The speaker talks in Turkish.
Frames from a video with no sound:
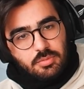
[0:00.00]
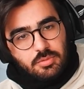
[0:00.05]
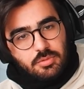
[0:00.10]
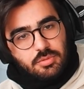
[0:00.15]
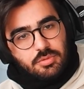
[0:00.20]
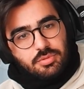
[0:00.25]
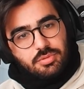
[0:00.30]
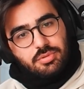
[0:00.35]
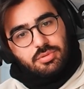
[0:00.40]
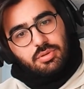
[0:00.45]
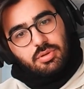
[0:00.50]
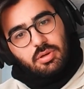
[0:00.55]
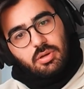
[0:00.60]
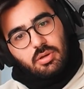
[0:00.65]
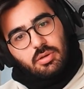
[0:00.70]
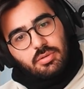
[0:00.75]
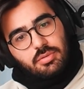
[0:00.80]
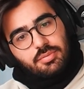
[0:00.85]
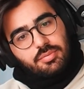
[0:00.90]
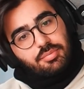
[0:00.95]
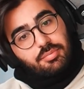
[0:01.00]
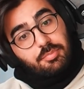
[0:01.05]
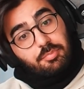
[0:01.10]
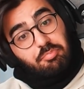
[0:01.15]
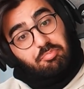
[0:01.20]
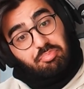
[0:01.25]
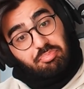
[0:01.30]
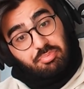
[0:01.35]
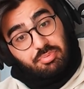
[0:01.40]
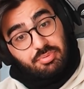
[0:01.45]
bulur.
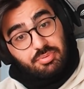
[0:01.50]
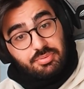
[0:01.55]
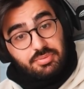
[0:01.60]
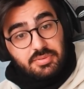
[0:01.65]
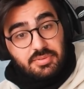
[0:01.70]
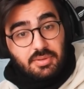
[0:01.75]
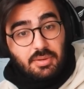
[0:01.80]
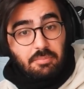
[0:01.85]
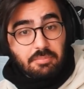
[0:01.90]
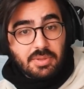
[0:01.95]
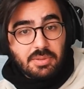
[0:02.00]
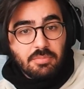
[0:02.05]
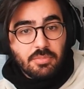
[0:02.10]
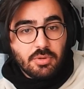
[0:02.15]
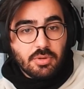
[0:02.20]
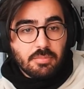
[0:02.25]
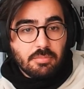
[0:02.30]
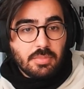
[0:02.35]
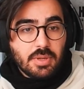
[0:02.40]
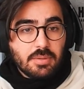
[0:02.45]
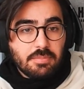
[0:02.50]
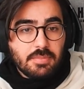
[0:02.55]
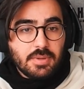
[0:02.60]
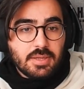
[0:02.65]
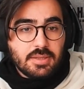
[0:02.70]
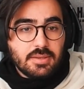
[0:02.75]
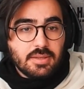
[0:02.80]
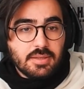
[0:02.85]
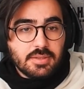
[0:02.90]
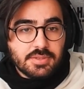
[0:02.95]
Ya bilmiyorum
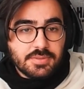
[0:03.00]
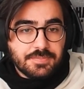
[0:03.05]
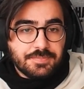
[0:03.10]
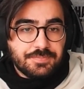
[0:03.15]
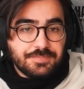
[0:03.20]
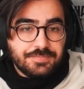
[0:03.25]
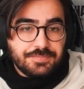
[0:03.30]
bakmak lazım.